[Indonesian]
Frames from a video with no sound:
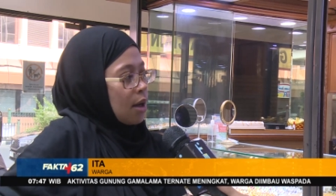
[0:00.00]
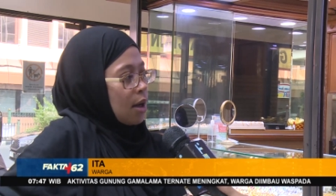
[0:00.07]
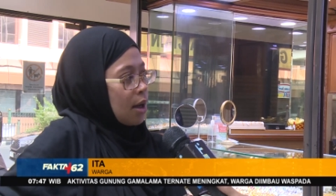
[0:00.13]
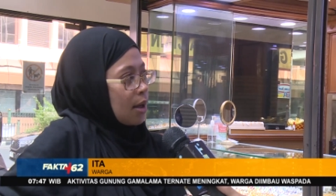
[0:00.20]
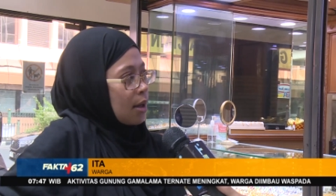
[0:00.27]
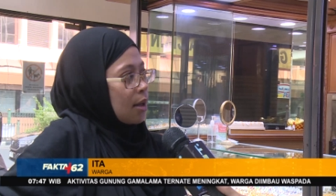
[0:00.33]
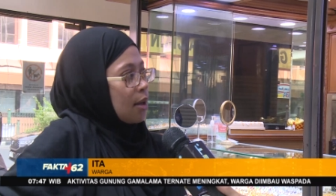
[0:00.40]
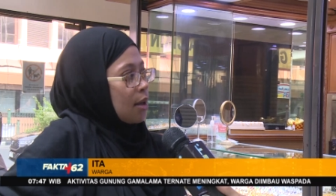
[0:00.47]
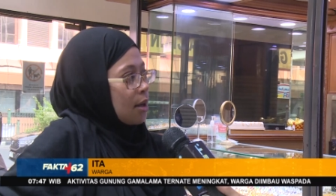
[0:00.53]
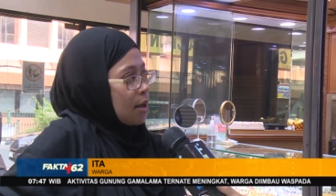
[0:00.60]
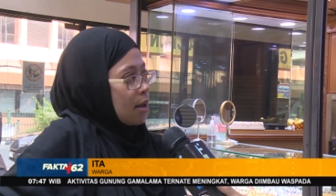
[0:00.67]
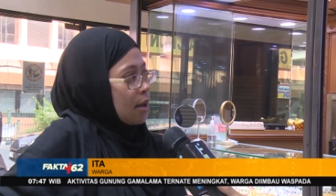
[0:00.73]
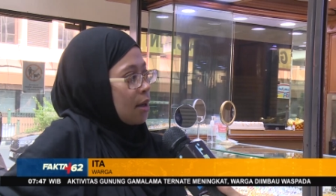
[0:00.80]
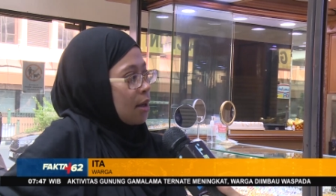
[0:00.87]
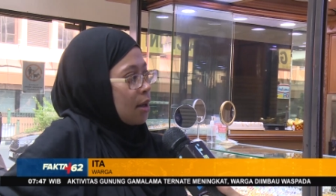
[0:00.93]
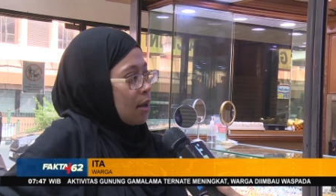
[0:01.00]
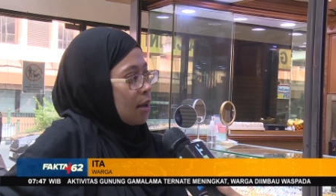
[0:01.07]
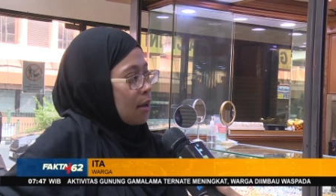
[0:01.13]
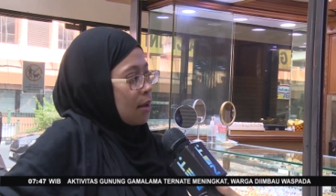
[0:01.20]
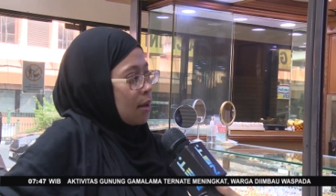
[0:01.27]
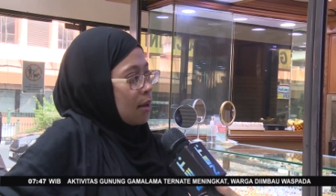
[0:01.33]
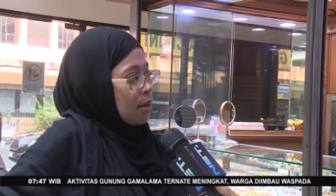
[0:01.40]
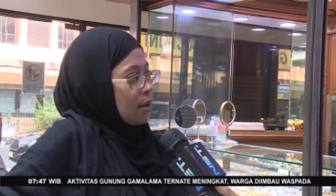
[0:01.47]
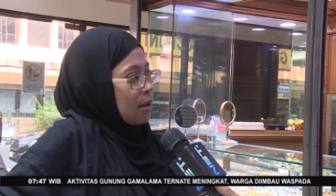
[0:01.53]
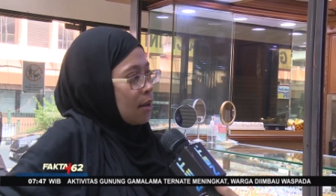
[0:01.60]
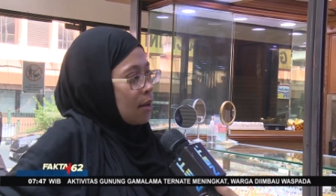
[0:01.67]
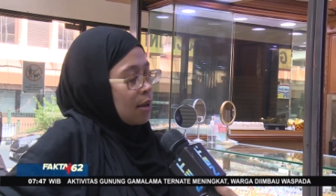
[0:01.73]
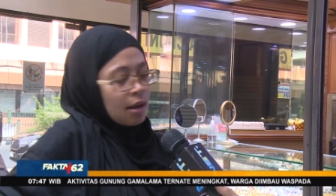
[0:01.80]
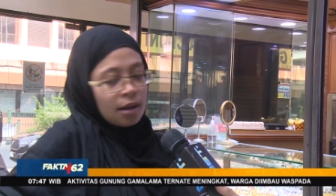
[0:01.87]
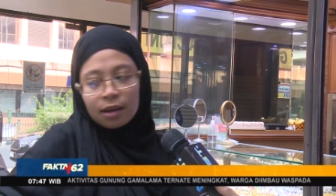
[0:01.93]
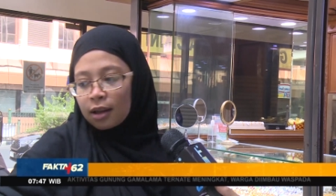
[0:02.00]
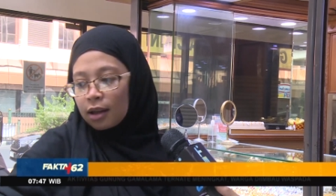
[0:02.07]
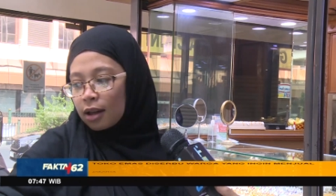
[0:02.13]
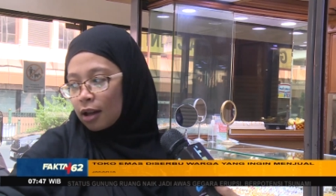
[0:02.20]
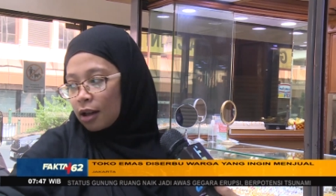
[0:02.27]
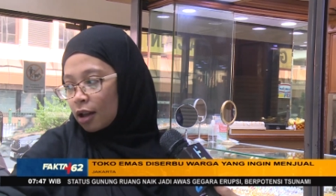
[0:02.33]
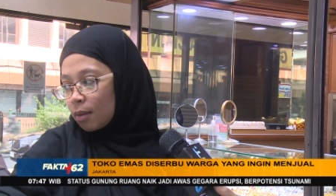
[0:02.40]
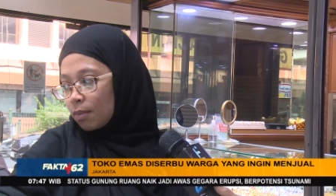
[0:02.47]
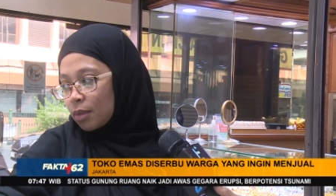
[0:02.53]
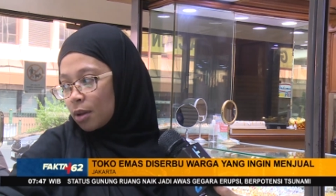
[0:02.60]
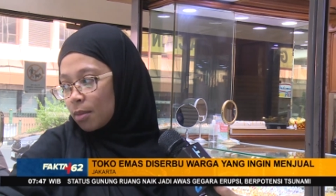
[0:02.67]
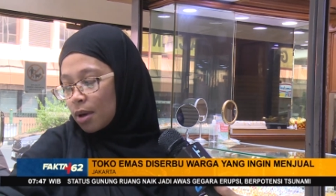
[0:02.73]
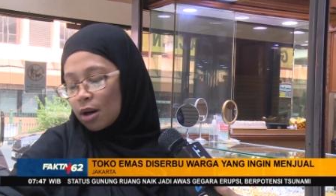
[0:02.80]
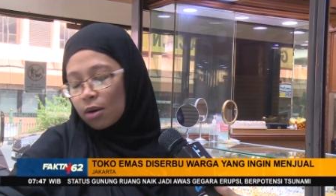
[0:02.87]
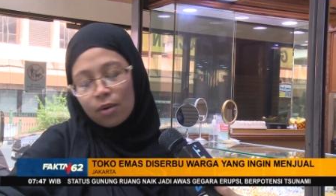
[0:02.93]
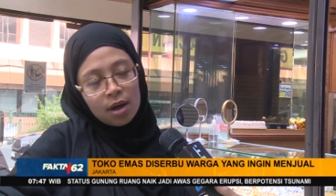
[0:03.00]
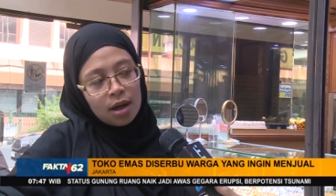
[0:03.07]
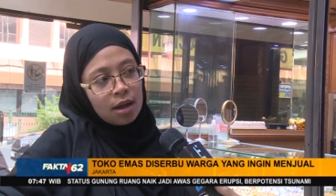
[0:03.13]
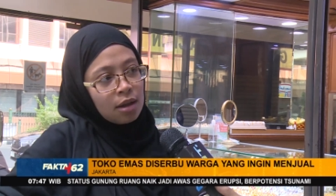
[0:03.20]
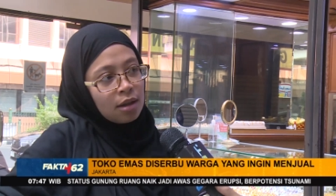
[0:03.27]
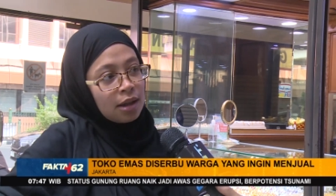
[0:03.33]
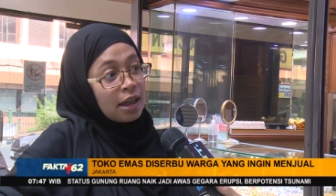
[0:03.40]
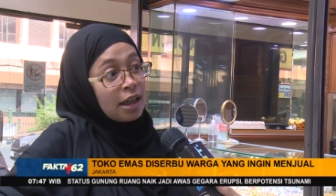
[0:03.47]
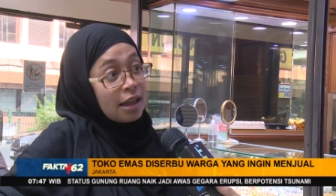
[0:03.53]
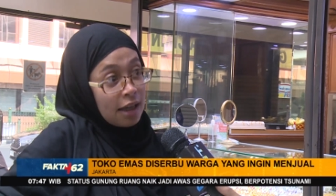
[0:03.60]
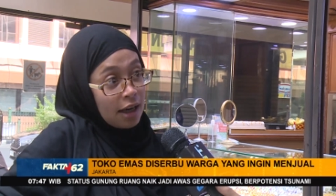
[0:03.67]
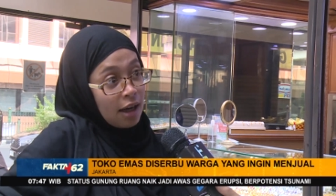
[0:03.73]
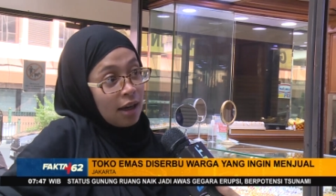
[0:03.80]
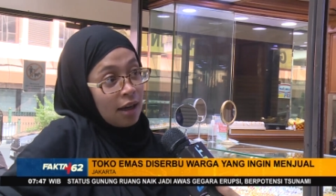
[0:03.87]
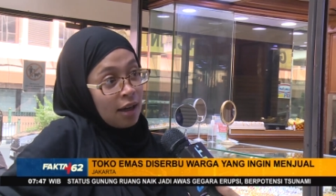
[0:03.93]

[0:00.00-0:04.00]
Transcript: harga yang 3 gram di bawah tiga